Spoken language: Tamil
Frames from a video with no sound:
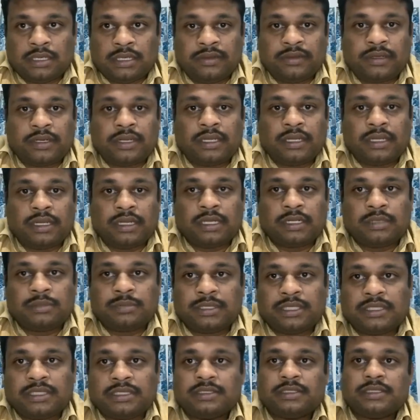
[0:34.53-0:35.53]
அவருக்காக
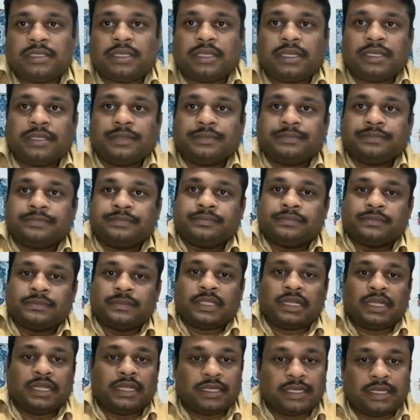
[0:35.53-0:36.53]
எல்லோரும் பிரார்த்தனை செய்யுங்க
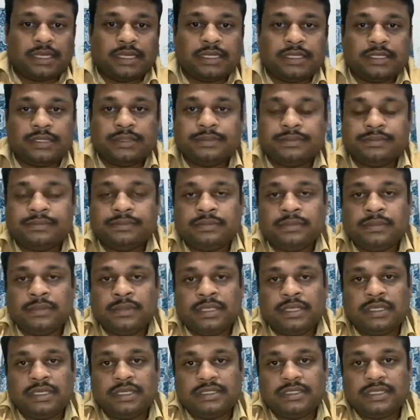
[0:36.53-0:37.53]
நல்லா இருக்கார்
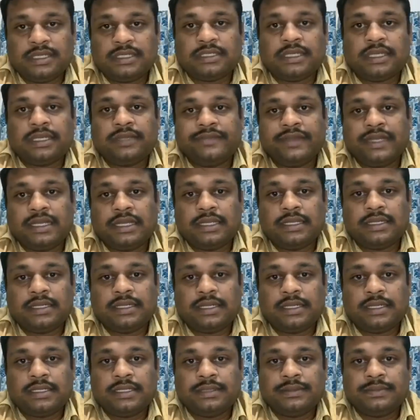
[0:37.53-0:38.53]
டிஸ்சார்ஜ் ஆகி வீட்டில்
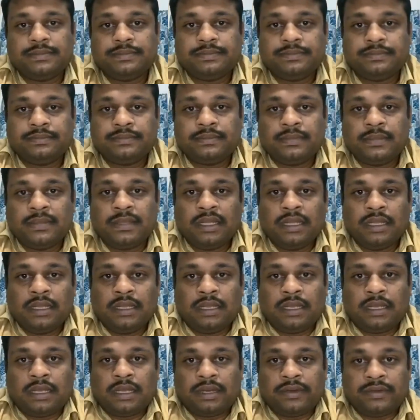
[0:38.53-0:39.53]
இருக்கார்
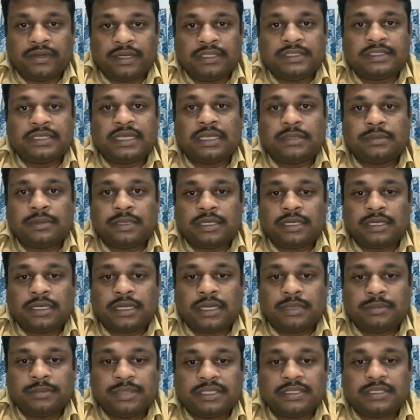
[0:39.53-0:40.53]
அவரின் சார்பாக
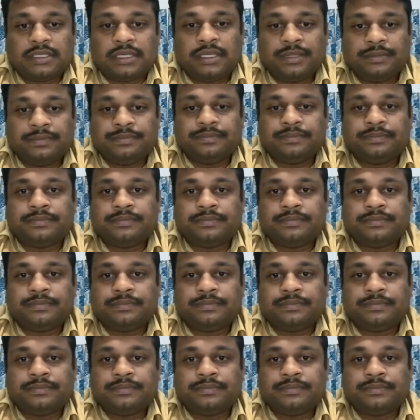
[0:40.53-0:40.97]
நான் பேசுகிறேன்